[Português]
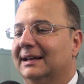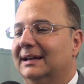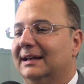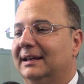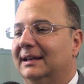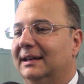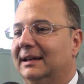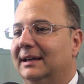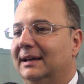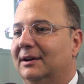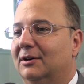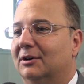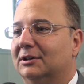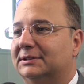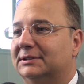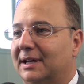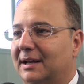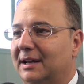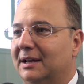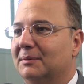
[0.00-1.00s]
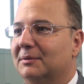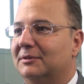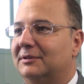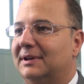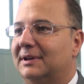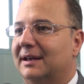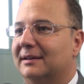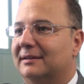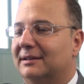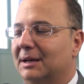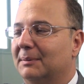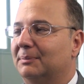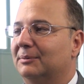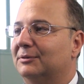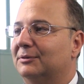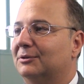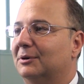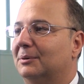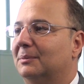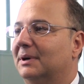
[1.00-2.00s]
e gostaríamos que
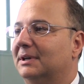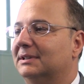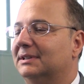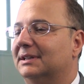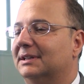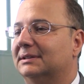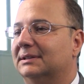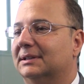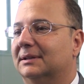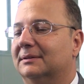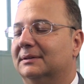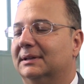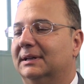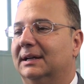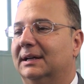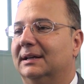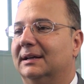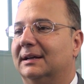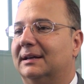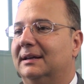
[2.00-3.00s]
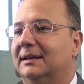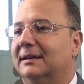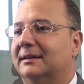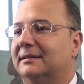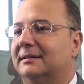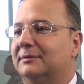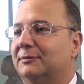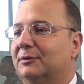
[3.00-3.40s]
exemplos como a gestão dele aqui